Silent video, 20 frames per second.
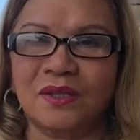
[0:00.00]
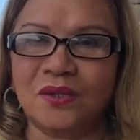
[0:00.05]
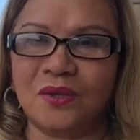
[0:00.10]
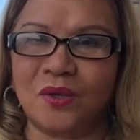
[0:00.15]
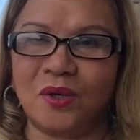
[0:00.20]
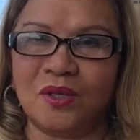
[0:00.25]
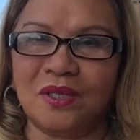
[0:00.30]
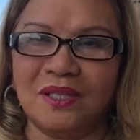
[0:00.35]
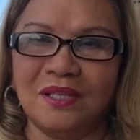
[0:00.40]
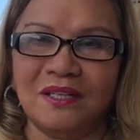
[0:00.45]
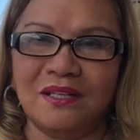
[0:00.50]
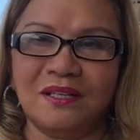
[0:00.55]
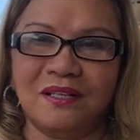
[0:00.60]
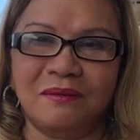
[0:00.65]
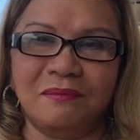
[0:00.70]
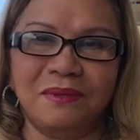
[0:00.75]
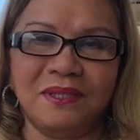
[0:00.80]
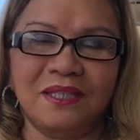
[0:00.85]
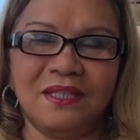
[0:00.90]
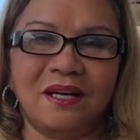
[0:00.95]
rồi
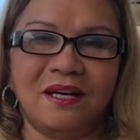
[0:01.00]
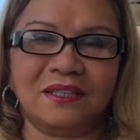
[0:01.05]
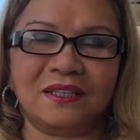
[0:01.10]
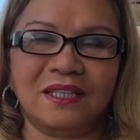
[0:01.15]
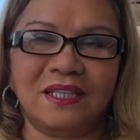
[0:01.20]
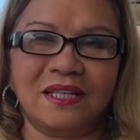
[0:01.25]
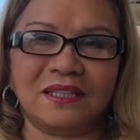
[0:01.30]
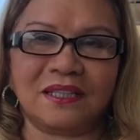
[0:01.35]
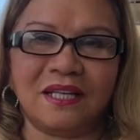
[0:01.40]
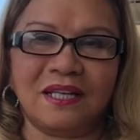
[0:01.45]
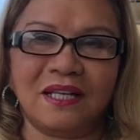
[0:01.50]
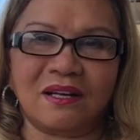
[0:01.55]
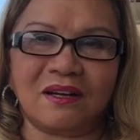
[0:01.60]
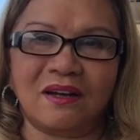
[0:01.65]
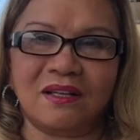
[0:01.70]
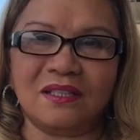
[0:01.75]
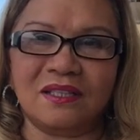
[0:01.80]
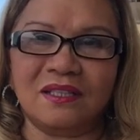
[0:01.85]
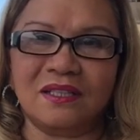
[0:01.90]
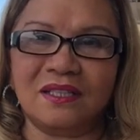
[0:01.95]
à, bây giờ thì hiện nay là
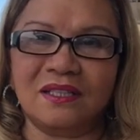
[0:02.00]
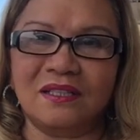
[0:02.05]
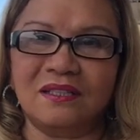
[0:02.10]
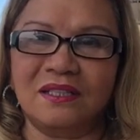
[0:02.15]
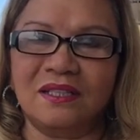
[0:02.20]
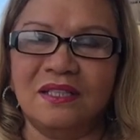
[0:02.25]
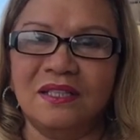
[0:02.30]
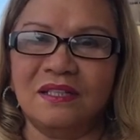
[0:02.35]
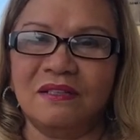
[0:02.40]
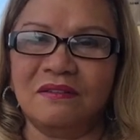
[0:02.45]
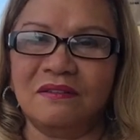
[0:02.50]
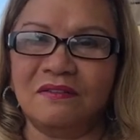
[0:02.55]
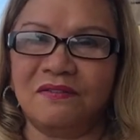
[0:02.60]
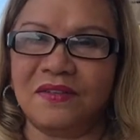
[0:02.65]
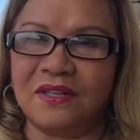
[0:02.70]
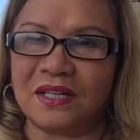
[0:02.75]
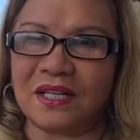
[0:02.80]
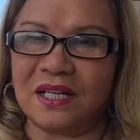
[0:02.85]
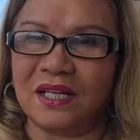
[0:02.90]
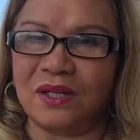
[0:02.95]
có những người
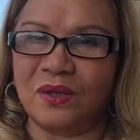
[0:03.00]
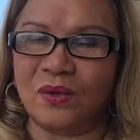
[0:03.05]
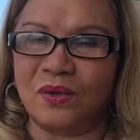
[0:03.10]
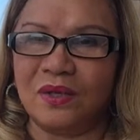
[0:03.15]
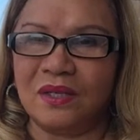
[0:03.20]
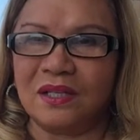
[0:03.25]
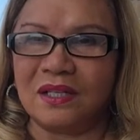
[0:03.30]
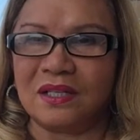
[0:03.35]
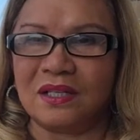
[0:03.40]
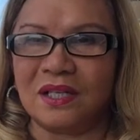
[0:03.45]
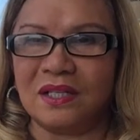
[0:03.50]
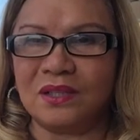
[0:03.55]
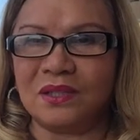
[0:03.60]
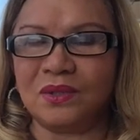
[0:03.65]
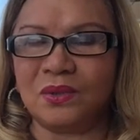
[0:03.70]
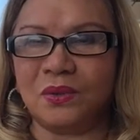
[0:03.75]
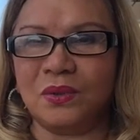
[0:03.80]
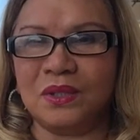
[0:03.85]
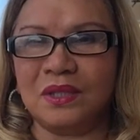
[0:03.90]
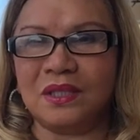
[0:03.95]
Việt kiều đến
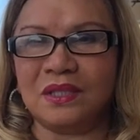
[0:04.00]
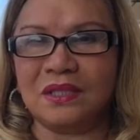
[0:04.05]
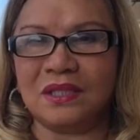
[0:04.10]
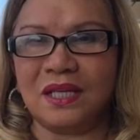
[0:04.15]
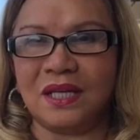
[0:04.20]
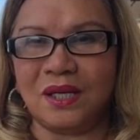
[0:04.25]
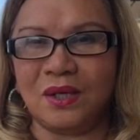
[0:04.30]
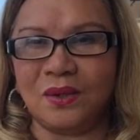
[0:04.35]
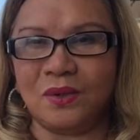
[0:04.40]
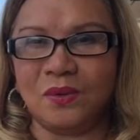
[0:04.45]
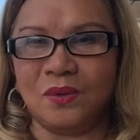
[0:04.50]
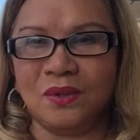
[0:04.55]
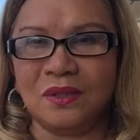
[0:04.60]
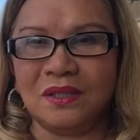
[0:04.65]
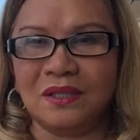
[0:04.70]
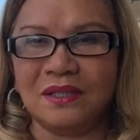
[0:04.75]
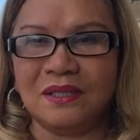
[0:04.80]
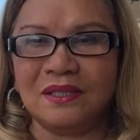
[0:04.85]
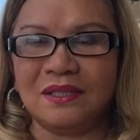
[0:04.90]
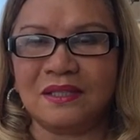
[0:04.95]
tuổi về hưu
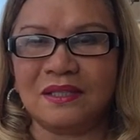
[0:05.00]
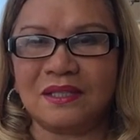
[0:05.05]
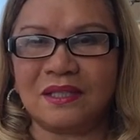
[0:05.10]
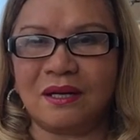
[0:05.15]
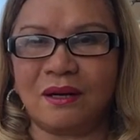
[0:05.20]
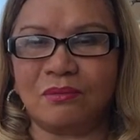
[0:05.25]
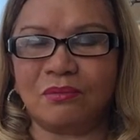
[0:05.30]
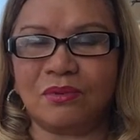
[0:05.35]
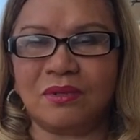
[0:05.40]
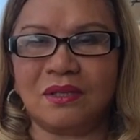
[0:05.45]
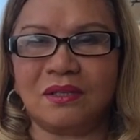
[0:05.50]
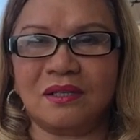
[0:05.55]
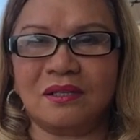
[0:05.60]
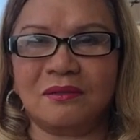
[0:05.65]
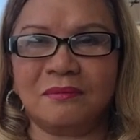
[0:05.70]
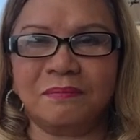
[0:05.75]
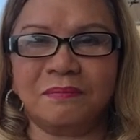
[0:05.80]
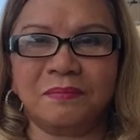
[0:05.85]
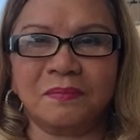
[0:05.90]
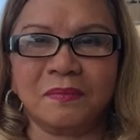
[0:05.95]
không
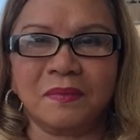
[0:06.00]
um,